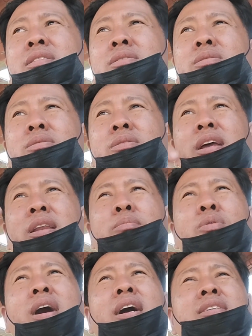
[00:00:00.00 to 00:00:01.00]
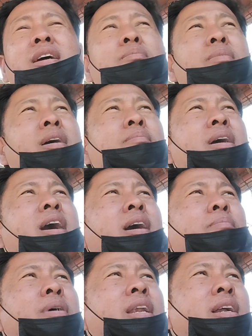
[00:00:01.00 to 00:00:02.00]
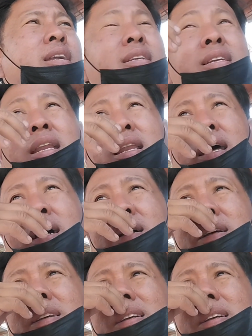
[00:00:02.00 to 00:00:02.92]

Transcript: So kinabukasan mga maga pa lang nandiyan na.